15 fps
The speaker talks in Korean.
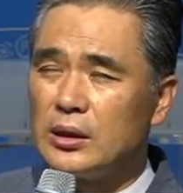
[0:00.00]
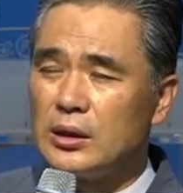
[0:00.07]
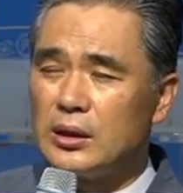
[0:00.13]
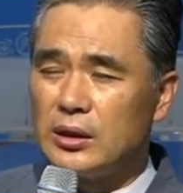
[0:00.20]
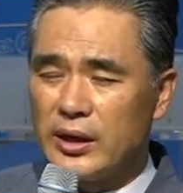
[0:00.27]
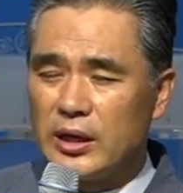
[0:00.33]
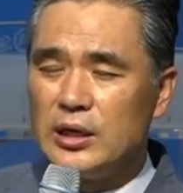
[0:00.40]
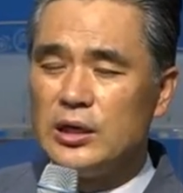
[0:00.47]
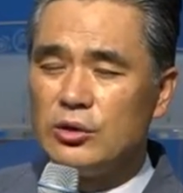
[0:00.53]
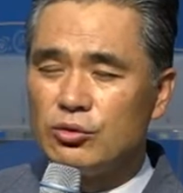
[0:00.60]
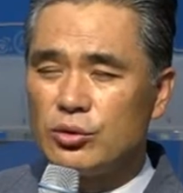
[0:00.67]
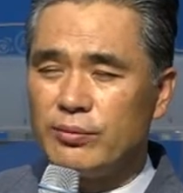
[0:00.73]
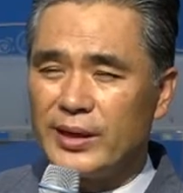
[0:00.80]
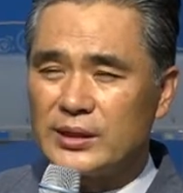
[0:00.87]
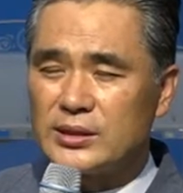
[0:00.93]
어,
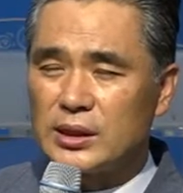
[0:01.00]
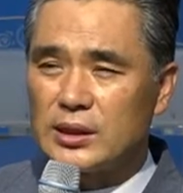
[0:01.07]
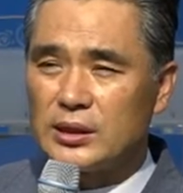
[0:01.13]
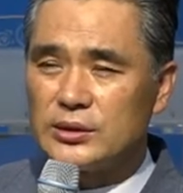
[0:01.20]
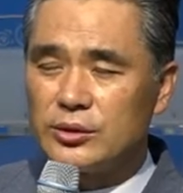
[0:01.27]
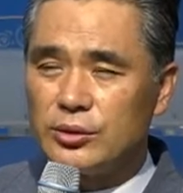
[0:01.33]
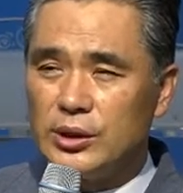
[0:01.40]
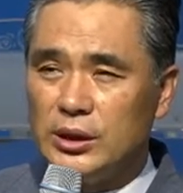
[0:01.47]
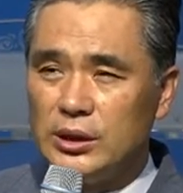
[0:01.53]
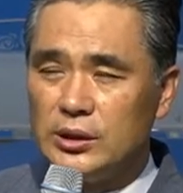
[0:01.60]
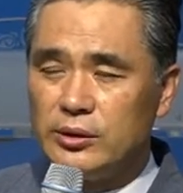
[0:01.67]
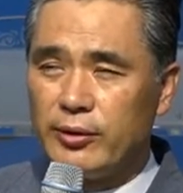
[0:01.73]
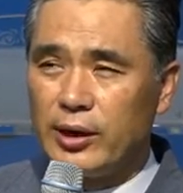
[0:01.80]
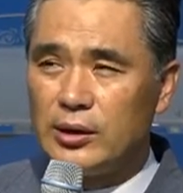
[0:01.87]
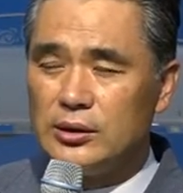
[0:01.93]
엘리우도 마찬가지로
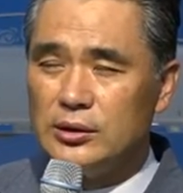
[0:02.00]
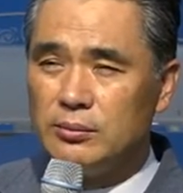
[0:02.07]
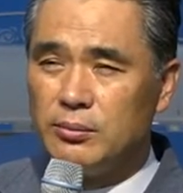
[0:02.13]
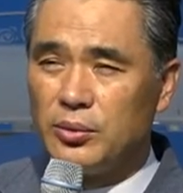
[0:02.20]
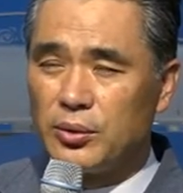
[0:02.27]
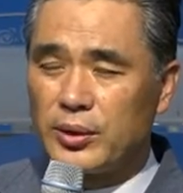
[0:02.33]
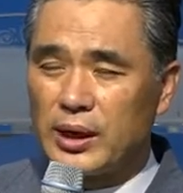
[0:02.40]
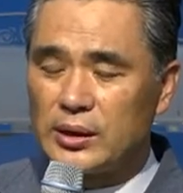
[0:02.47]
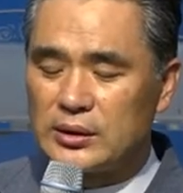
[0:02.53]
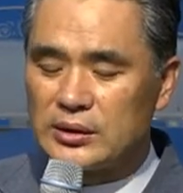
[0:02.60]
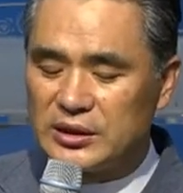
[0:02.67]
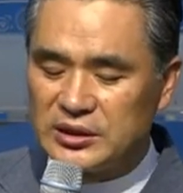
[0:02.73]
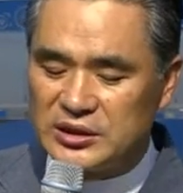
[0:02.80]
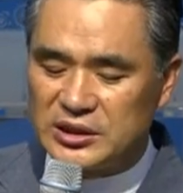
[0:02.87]
인과 응보라는 그